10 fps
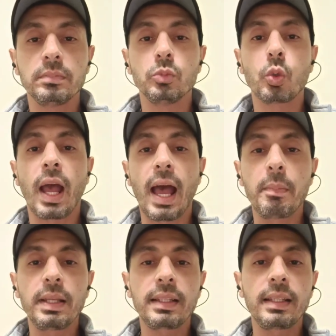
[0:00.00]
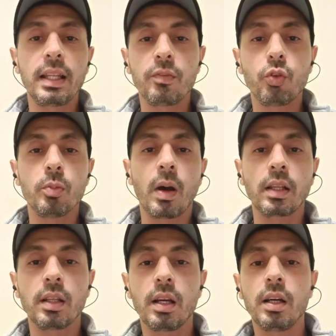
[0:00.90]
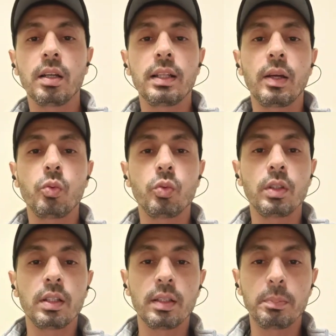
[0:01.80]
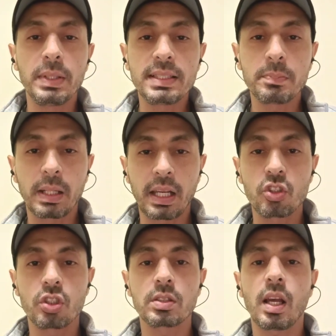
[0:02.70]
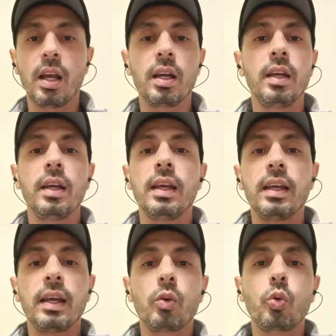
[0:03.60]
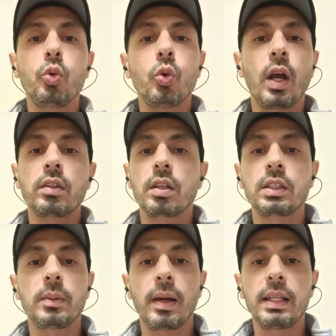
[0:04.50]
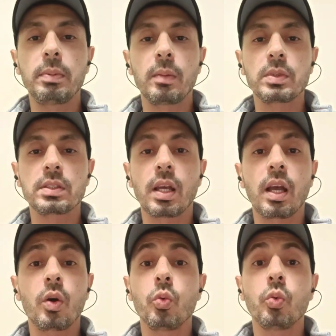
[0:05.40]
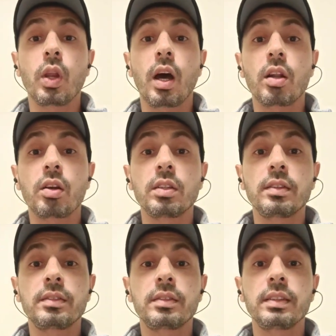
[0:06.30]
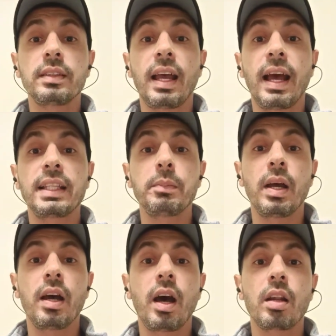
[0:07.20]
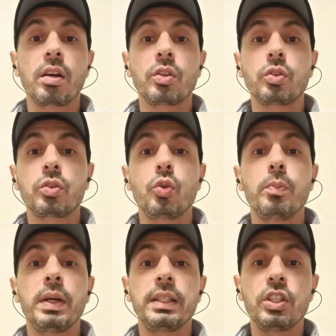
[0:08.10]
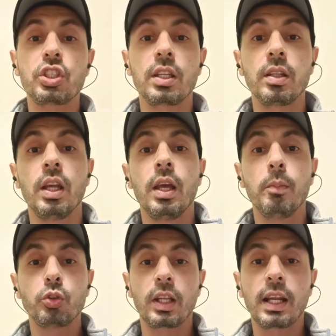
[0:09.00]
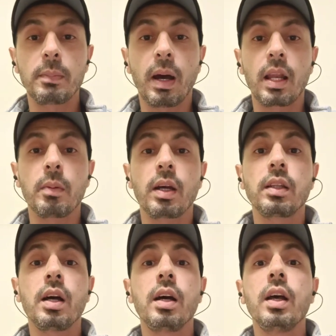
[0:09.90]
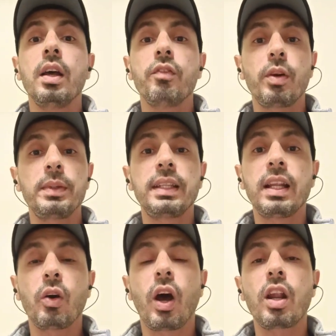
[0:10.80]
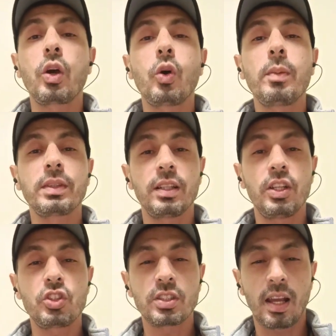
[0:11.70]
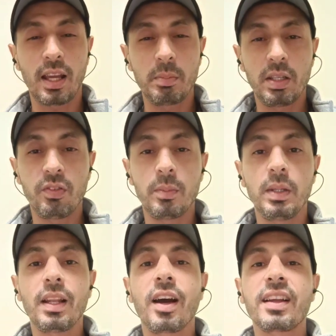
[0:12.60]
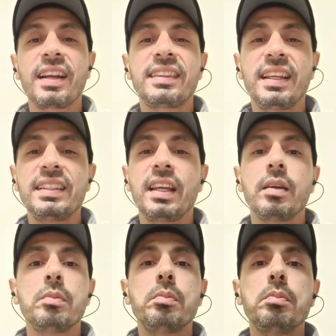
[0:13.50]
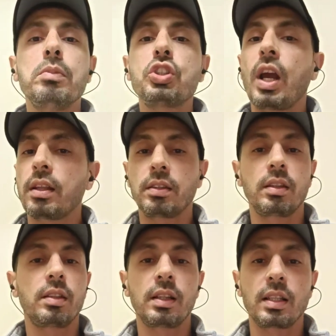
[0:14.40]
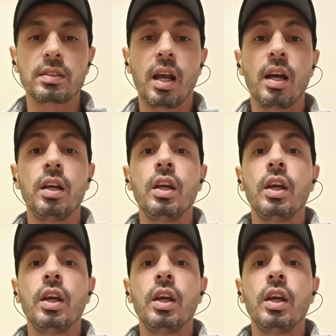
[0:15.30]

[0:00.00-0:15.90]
مكعبات كده فوق بعضها لو البيز ما كانش صح كله هيترتب عليه بقى مش صح والحركات هتبقى حركات كومباينيشن متراكبه على بعضها فبالتالي لو حركه اولى ما طلعتش صح 100% الحركه الثانيه مش هتطلع صح